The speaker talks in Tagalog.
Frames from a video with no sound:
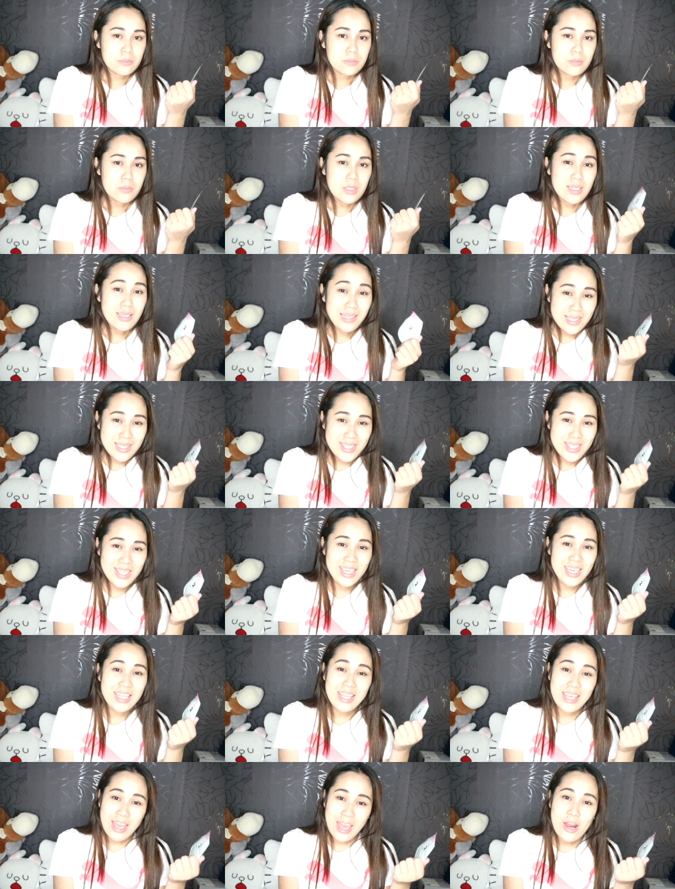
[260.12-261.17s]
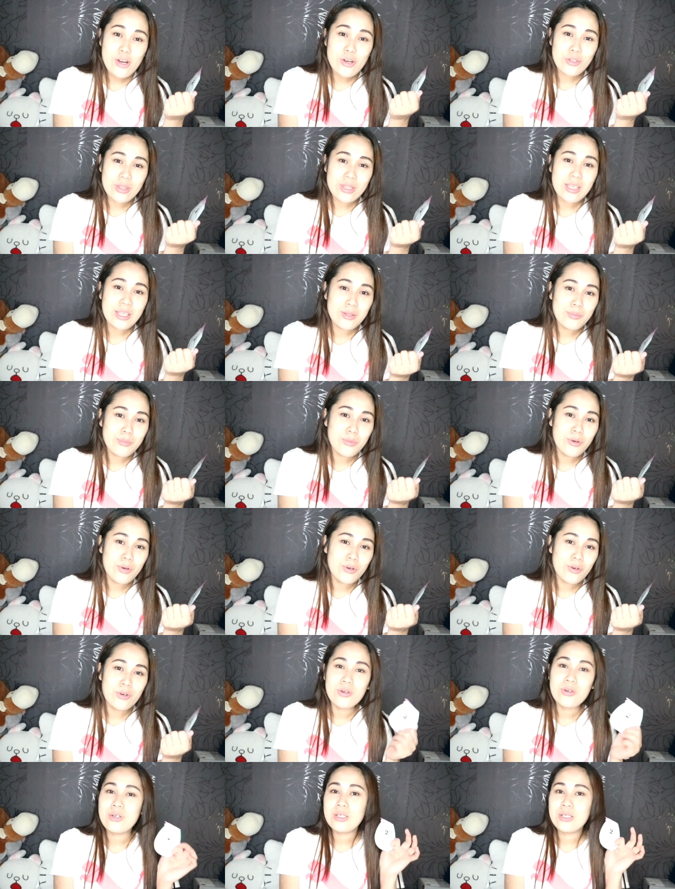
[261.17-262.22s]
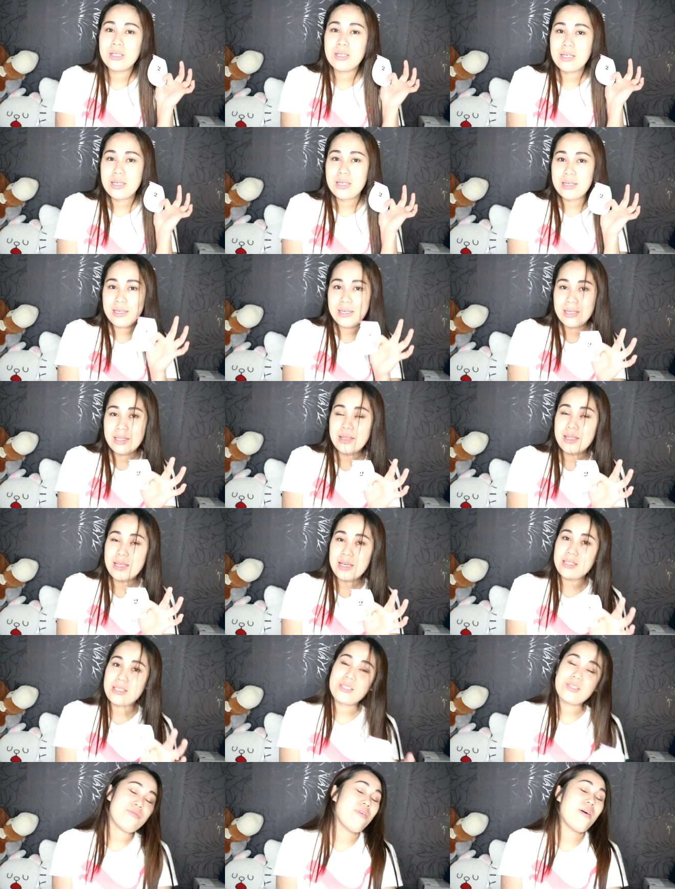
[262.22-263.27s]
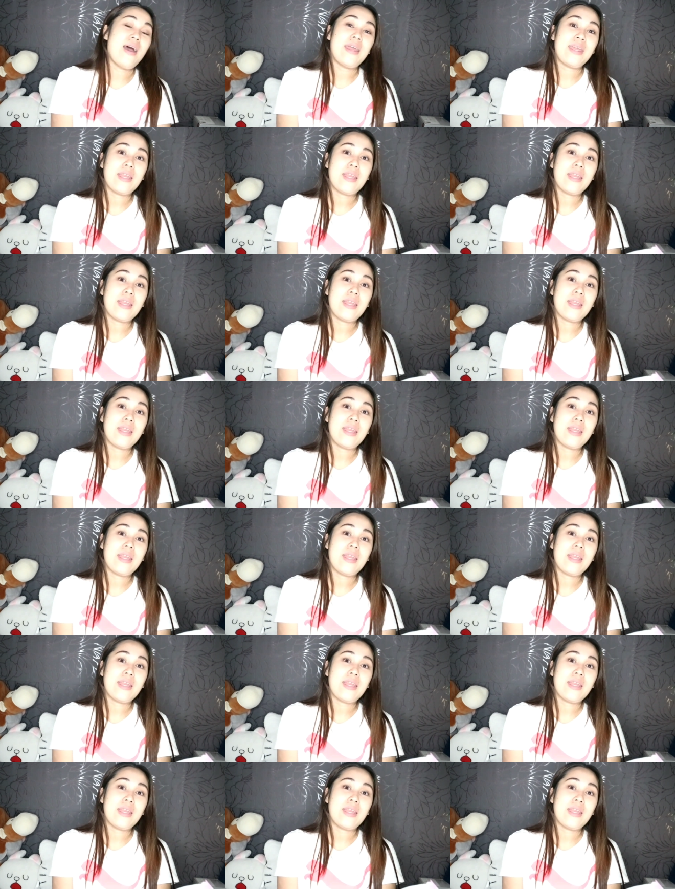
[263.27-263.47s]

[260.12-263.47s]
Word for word: skincare routine mo, and that's fine.